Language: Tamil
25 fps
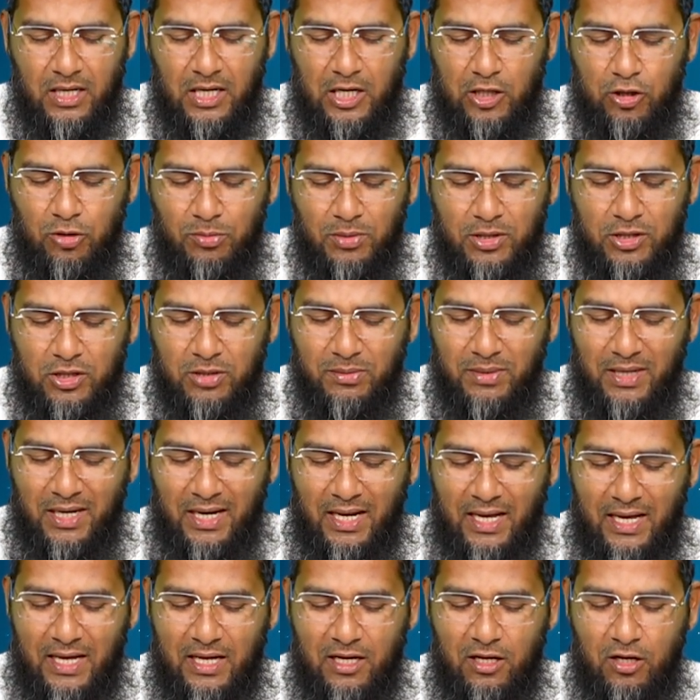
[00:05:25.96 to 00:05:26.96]
அது மட்டும்
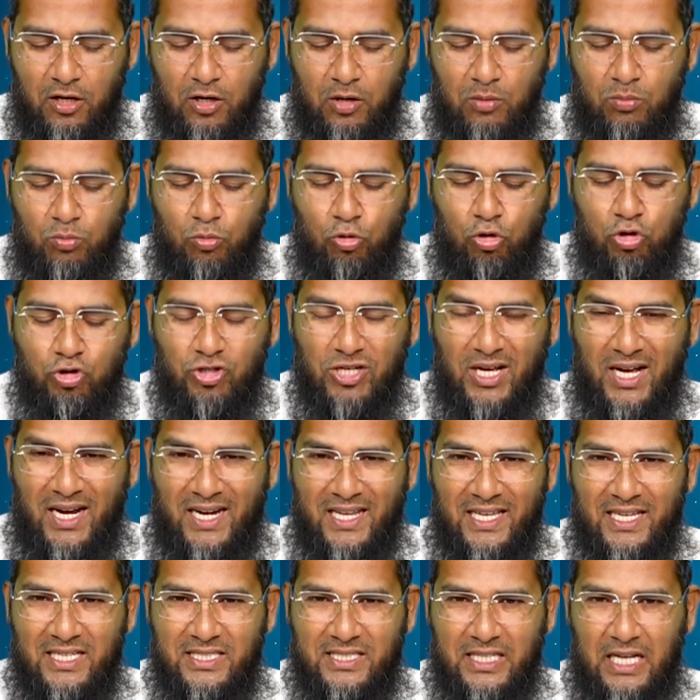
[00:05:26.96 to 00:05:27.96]
இல்லை மூசா
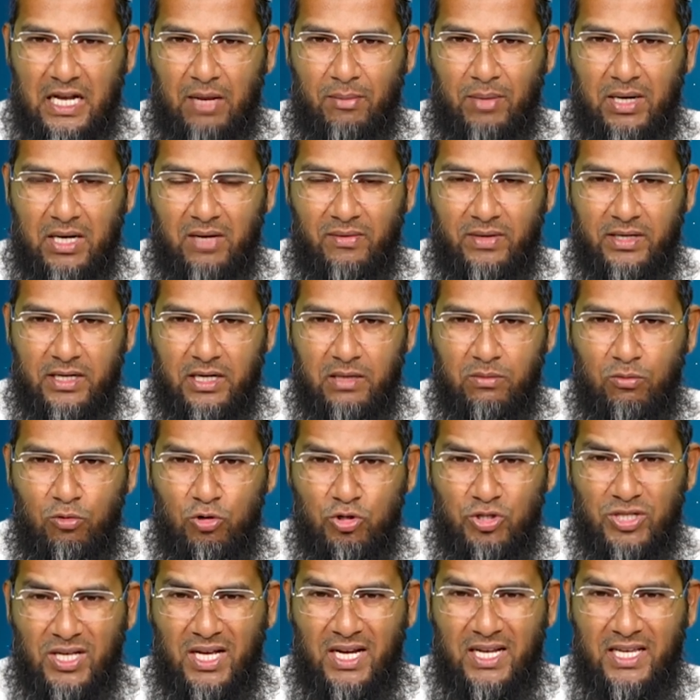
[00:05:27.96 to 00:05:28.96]
அலை இஸ்லாம் அன்னவர்கள்
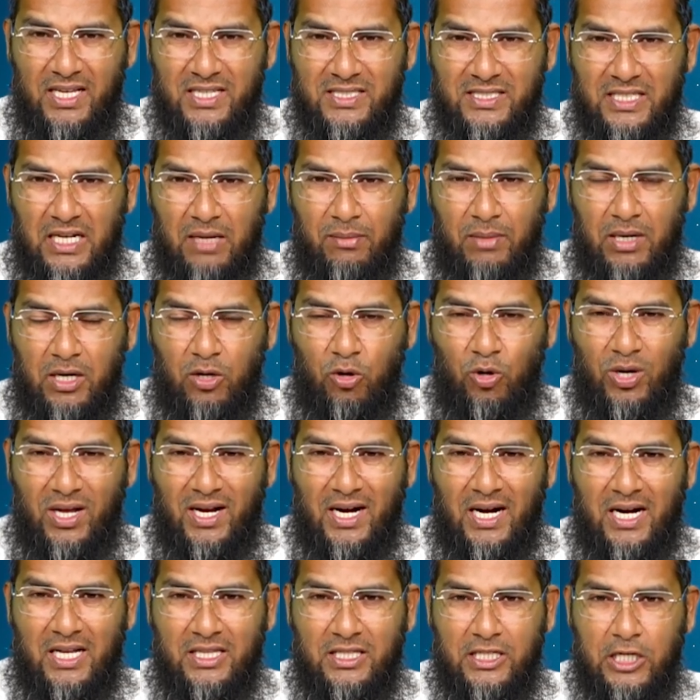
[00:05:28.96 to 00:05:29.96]
மூசா அலை இஸ்லாம் அன்னவருடைய
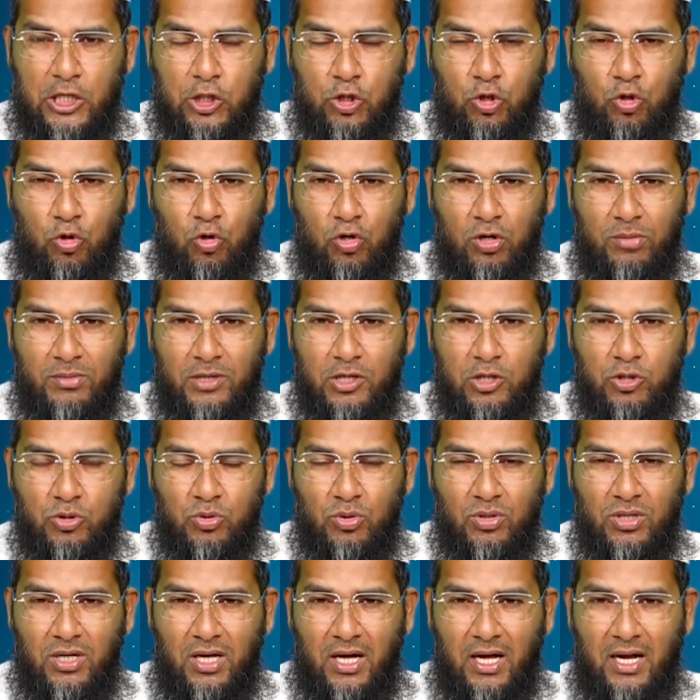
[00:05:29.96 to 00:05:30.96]
காலத்தை எடுத்துக்கொண்டோம் என்று
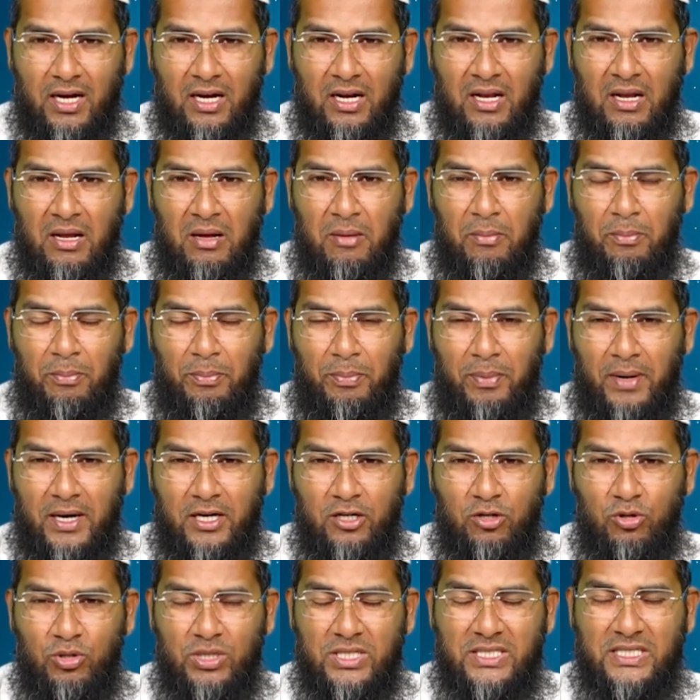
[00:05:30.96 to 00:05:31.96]
சொன்னால்
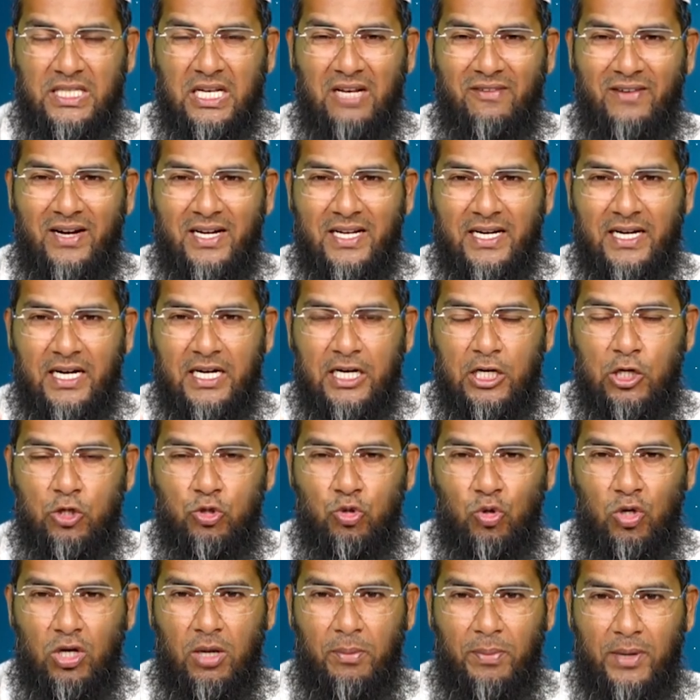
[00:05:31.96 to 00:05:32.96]
பனு இஸ்ரவேலர்கள் என்று
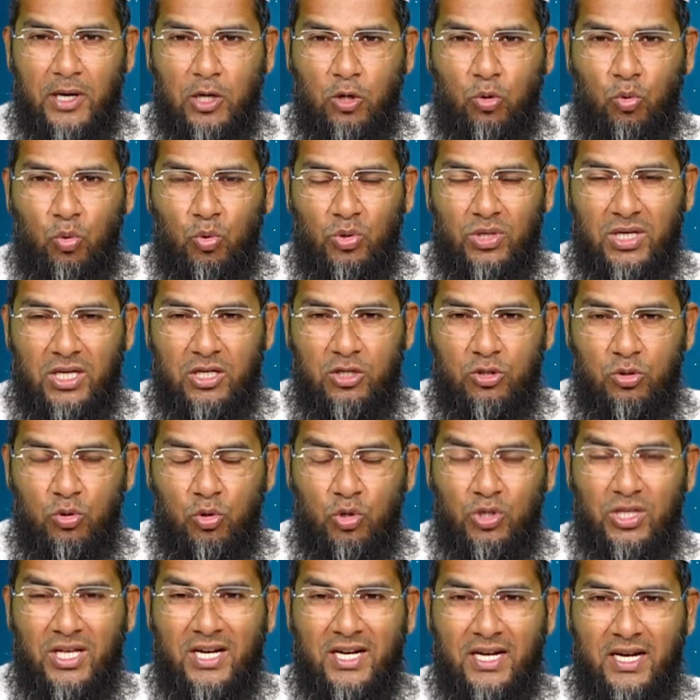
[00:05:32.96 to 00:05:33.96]
சொல்லப்படக்கூடிய
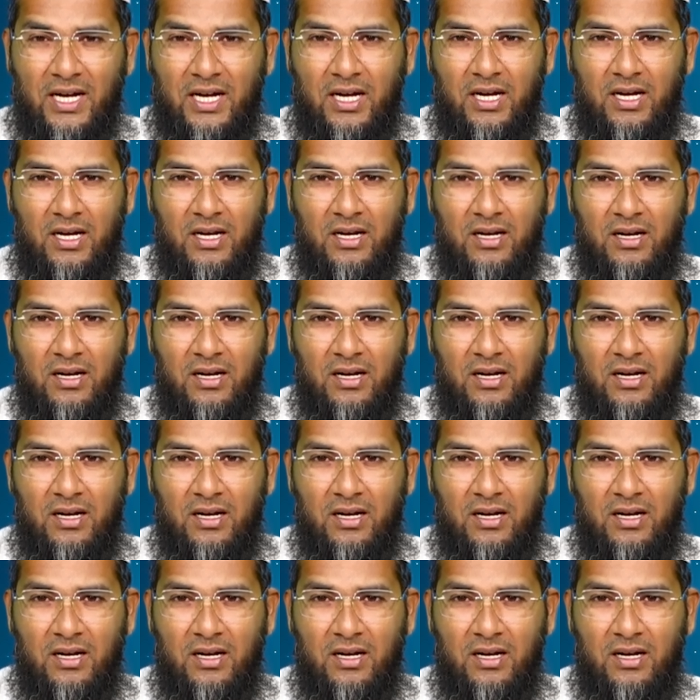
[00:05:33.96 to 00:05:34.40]
யூதர்கள்